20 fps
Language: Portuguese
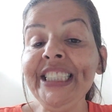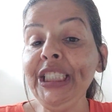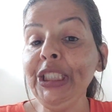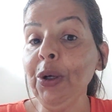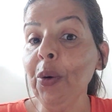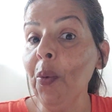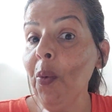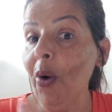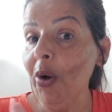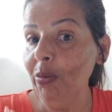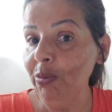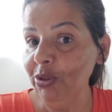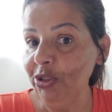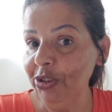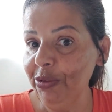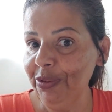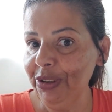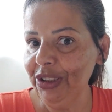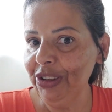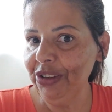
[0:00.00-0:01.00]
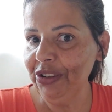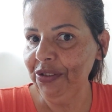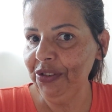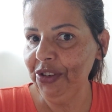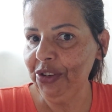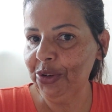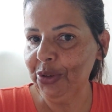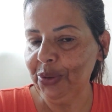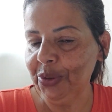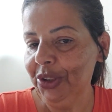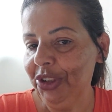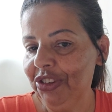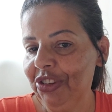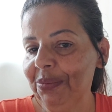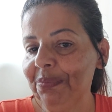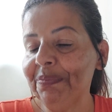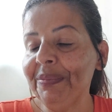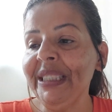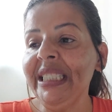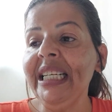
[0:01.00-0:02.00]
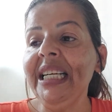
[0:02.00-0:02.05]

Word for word: Então, qual é o motivo desse vídeo hoje?